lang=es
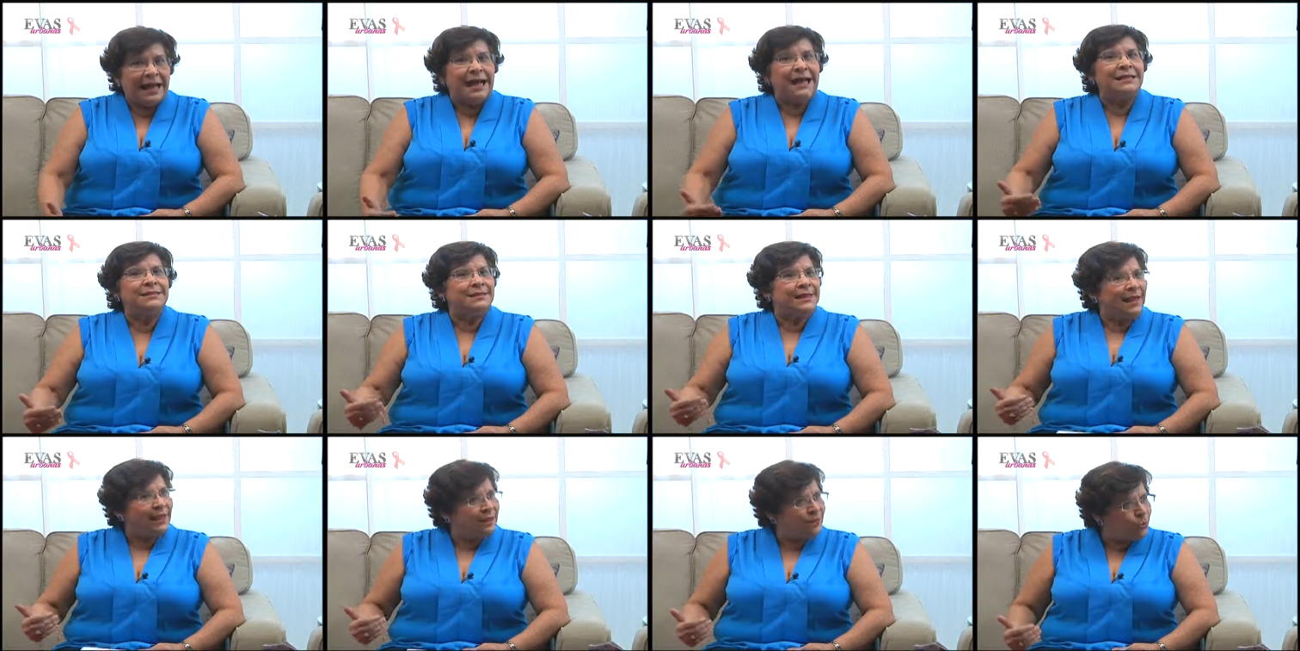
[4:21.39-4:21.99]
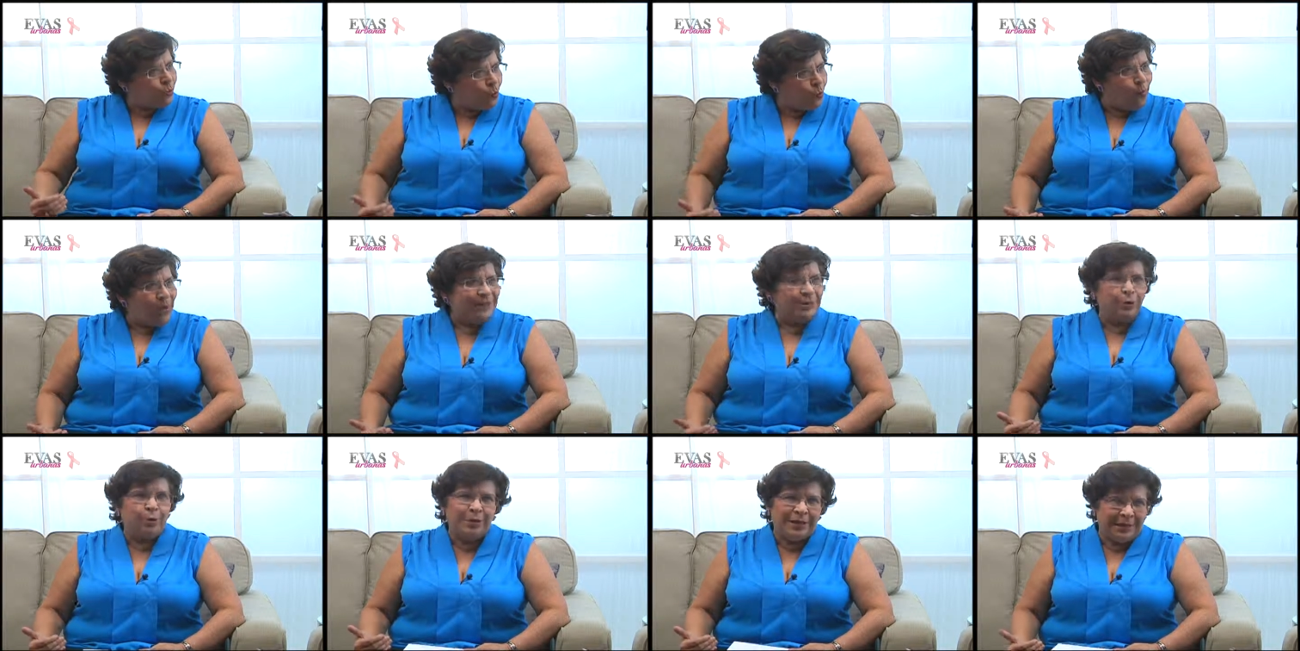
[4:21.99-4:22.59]
hasta las
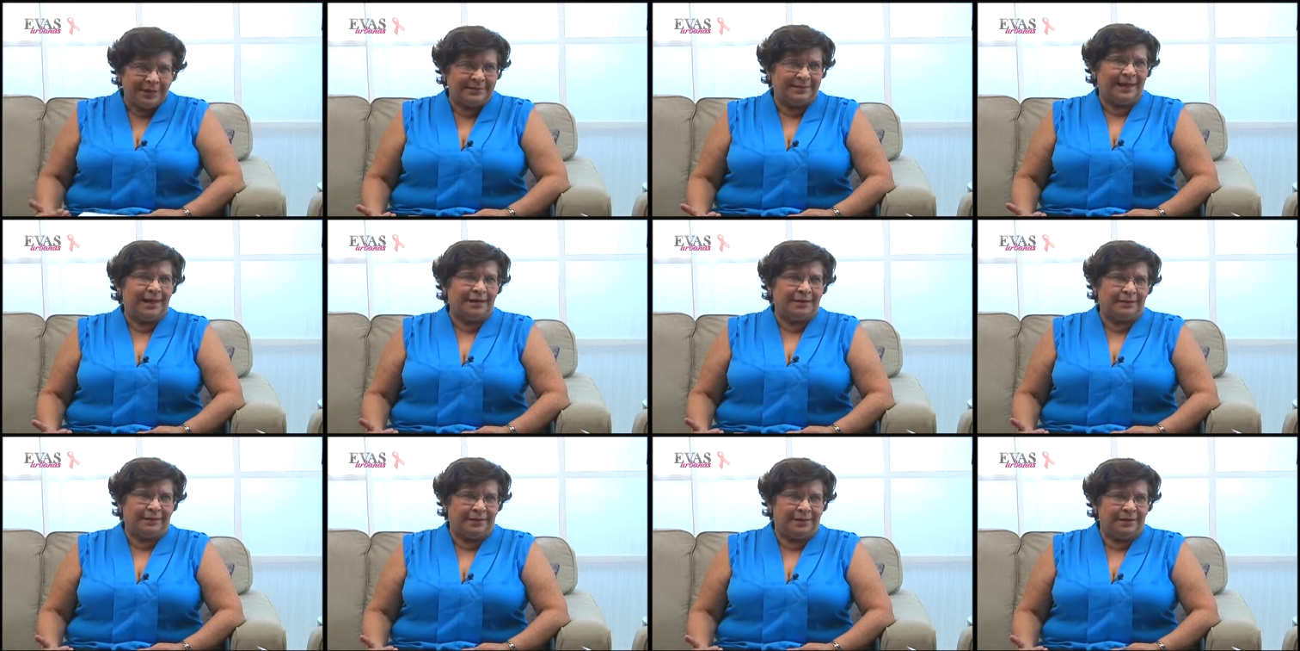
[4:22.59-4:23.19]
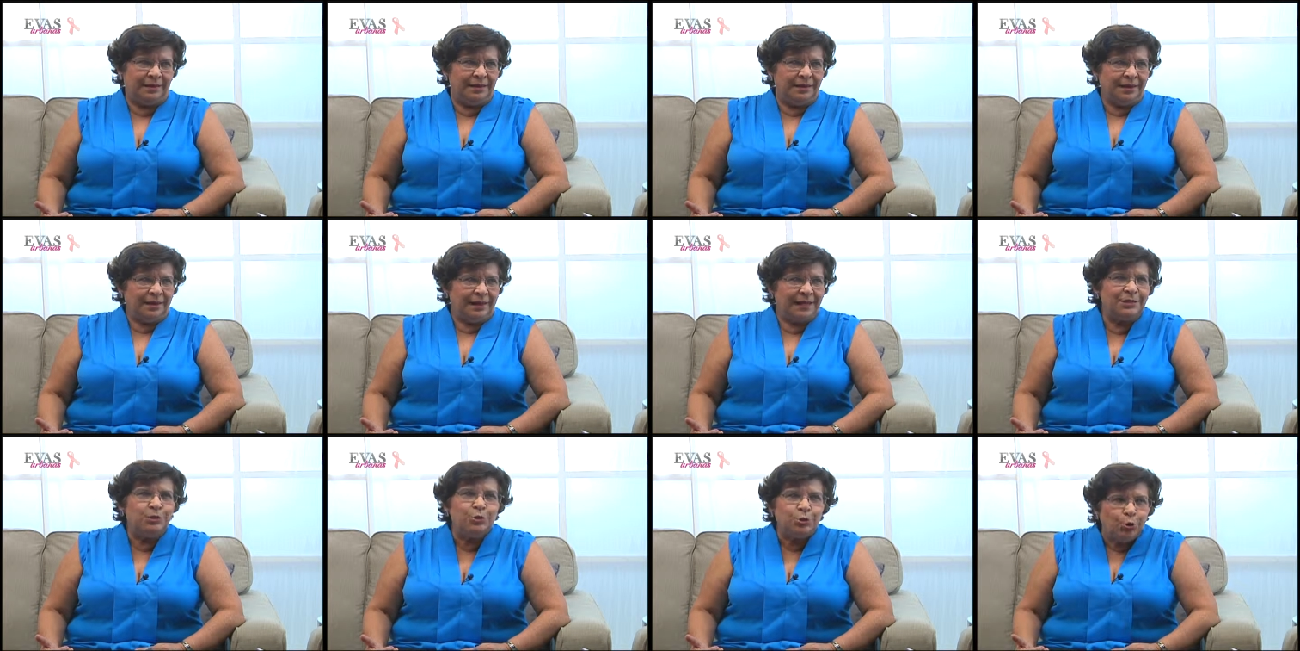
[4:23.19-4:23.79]
4 de la tarde.
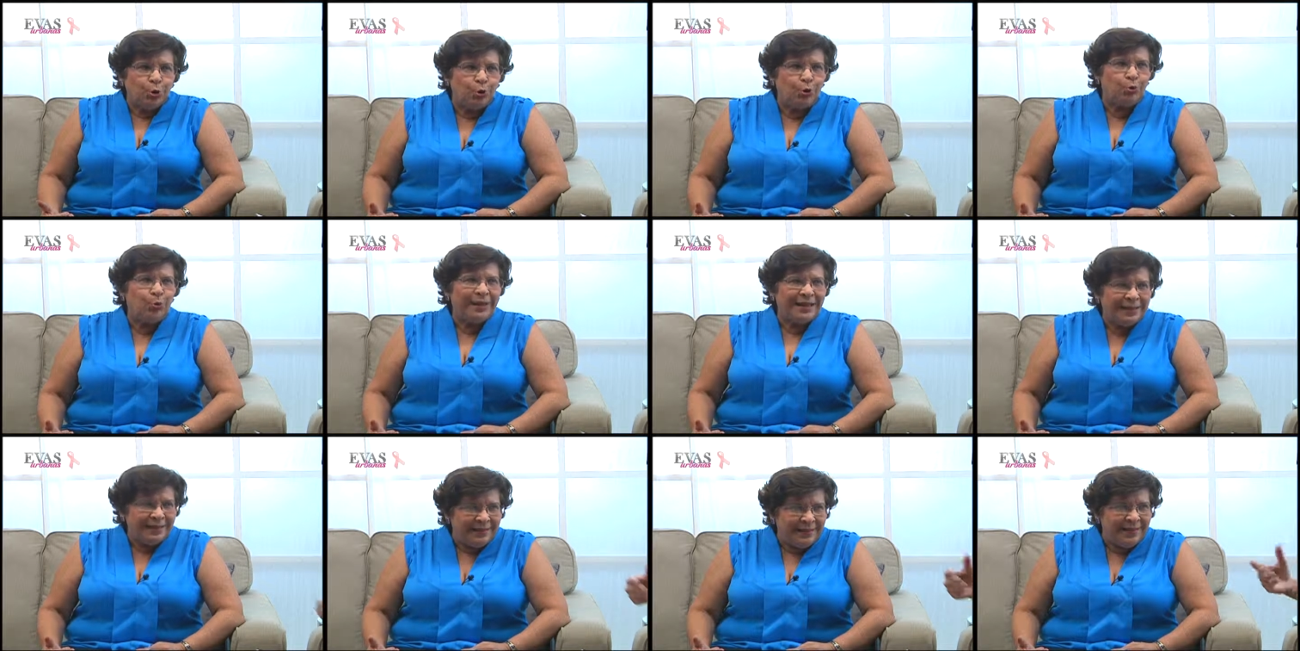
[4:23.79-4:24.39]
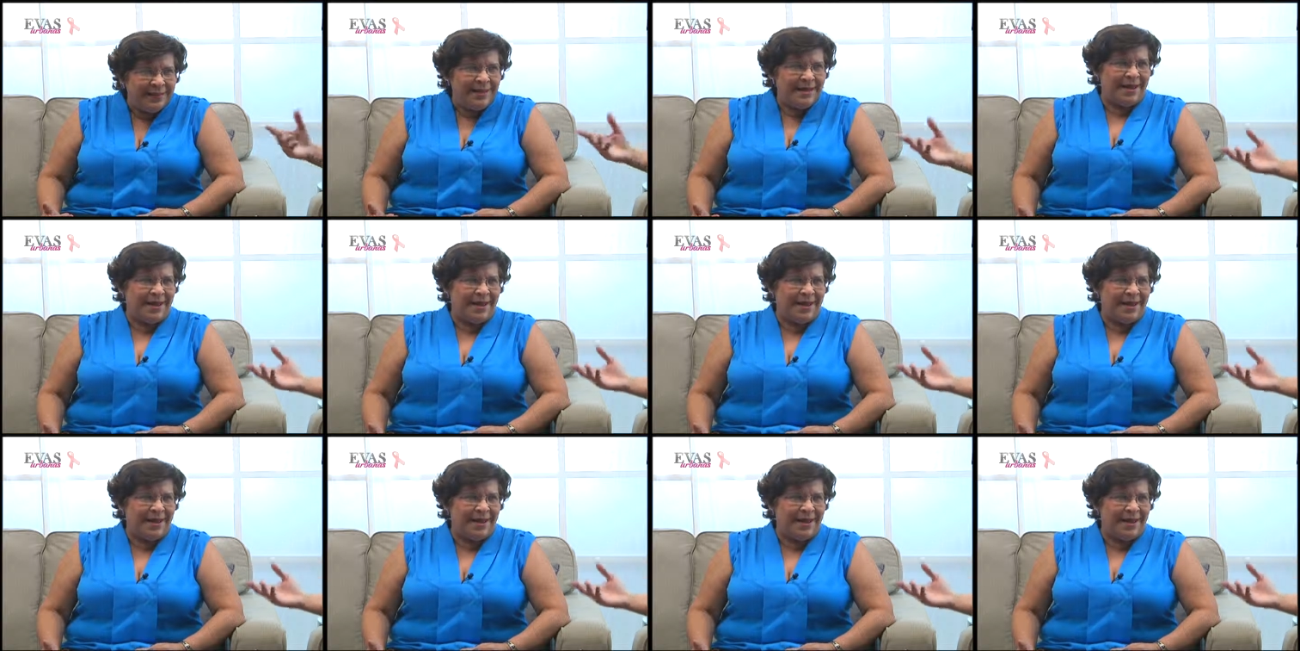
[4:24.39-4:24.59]
Es todo el día. ¿Qué van a